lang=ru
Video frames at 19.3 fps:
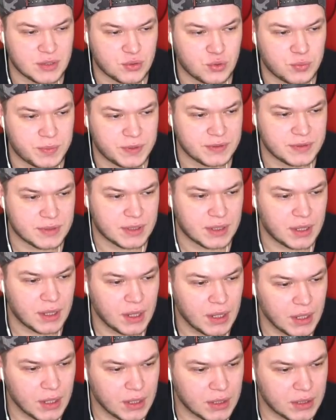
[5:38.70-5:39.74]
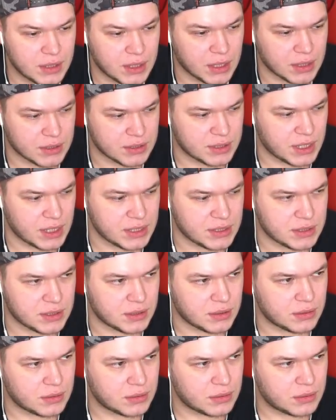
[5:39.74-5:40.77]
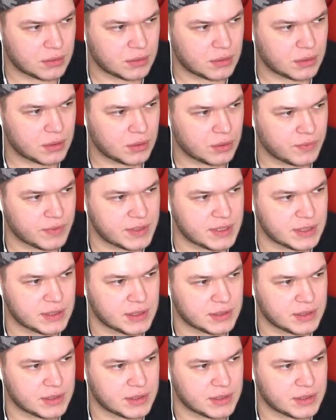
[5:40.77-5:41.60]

окупился. Так, здрасте. У вас нет